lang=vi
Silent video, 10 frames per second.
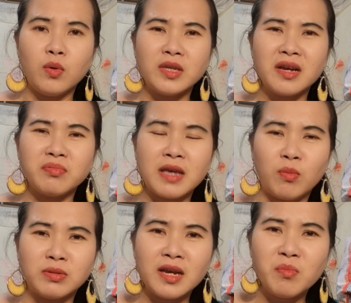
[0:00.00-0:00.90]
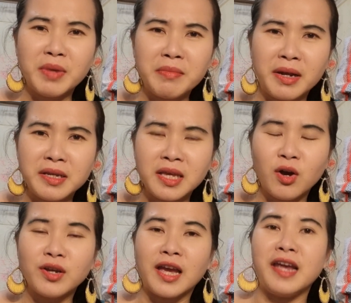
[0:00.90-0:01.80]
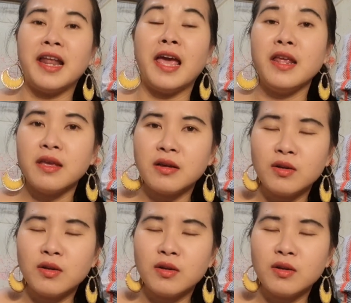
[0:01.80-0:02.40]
chắc con chồng chắc cũng bị bệnh gì thôi kệ để